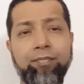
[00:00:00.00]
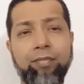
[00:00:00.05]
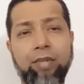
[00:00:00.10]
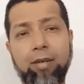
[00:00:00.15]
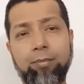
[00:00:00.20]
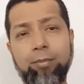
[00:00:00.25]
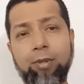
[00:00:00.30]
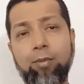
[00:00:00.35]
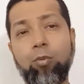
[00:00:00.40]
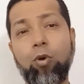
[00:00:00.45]

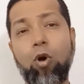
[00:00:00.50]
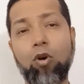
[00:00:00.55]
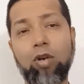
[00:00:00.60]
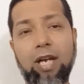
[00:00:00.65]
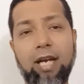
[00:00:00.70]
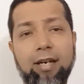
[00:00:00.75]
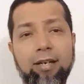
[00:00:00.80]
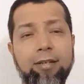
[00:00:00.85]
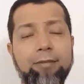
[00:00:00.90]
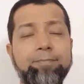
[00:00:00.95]
আপনার ব্লগ
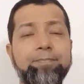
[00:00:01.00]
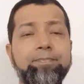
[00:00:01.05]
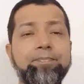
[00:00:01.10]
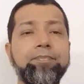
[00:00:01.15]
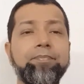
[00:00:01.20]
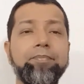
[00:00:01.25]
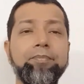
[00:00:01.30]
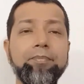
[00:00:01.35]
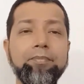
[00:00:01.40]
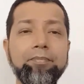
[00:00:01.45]
লেখা
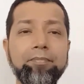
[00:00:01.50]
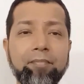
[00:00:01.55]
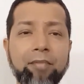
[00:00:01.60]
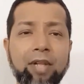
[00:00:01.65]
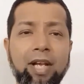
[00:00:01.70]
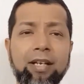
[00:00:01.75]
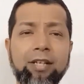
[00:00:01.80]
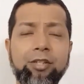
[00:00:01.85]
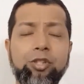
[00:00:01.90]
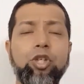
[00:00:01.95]

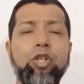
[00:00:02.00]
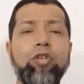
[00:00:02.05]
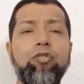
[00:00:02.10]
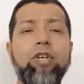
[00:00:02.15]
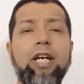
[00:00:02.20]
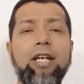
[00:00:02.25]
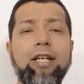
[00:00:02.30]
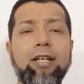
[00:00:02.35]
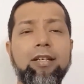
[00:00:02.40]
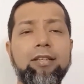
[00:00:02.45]
এসিও
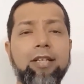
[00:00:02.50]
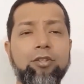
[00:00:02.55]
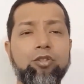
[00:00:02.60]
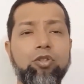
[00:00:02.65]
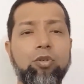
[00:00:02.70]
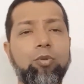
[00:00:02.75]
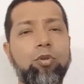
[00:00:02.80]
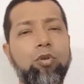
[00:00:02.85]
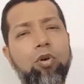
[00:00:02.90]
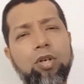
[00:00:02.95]
রিলেটেড e
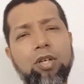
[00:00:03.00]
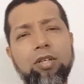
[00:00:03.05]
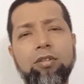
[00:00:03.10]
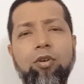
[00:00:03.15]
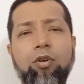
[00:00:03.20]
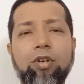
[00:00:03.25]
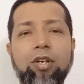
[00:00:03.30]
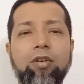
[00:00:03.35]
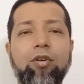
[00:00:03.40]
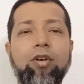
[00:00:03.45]
কাজকর্ম অনেক
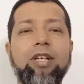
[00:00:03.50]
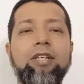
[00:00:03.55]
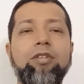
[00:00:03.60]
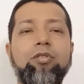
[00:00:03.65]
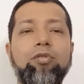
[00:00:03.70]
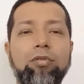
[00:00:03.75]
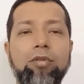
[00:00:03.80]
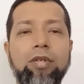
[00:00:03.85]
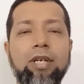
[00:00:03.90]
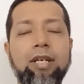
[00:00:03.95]
ধরনের অনেক
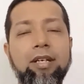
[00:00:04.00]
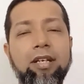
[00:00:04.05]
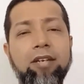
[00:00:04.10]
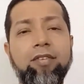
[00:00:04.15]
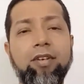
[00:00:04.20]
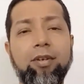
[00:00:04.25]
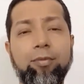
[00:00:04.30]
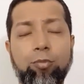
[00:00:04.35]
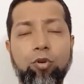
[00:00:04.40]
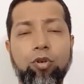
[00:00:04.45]
কিছু
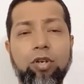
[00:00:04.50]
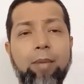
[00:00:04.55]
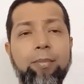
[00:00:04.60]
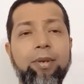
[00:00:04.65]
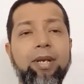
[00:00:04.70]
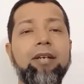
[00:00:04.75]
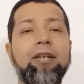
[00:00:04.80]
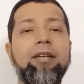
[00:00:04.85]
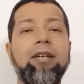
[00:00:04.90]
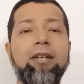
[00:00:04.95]
ইভেন
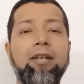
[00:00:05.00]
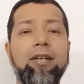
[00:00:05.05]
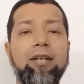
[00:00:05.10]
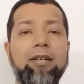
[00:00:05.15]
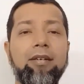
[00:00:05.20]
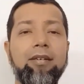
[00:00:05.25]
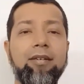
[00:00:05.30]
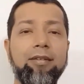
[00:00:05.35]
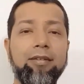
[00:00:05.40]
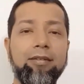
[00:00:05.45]
প্রোগ্রামিং
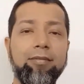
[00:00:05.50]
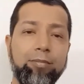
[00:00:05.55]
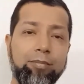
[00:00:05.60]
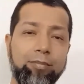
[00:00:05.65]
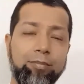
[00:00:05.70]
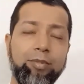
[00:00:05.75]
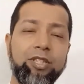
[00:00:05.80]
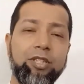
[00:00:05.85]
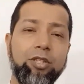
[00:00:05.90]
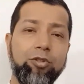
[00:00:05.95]

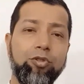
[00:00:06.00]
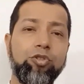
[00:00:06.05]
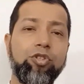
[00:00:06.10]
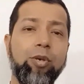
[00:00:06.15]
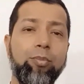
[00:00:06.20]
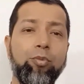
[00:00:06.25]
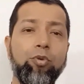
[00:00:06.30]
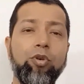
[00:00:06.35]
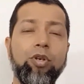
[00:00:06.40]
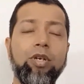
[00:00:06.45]
বেশ কিছু
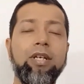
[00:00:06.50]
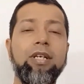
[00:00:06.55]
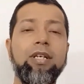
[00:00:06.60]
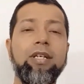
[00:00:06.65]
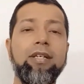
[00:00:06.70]
সাপোর্ট